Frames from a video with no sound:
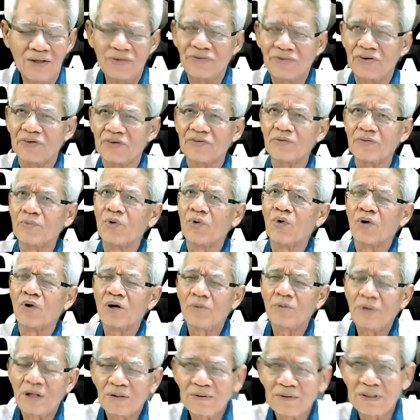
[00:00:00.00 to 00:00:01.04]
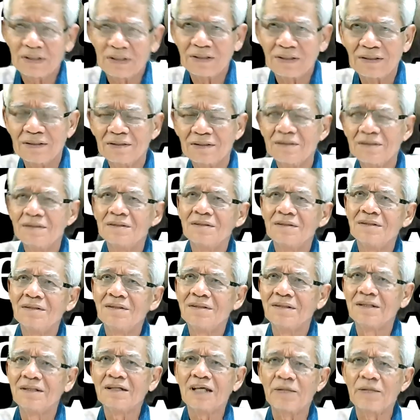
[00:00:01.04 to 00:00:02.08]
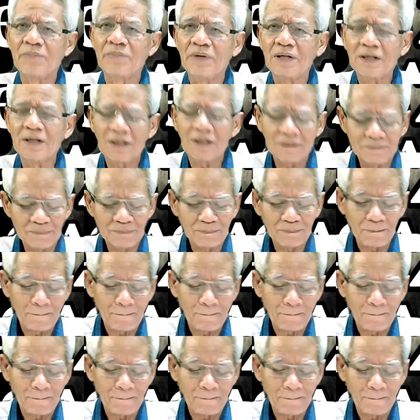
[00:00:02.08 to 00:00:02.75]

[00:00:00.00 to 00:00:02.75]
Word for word: เจ็ดสิบหกเข้าไปแล้วนี่เหลือกี่ปีครับ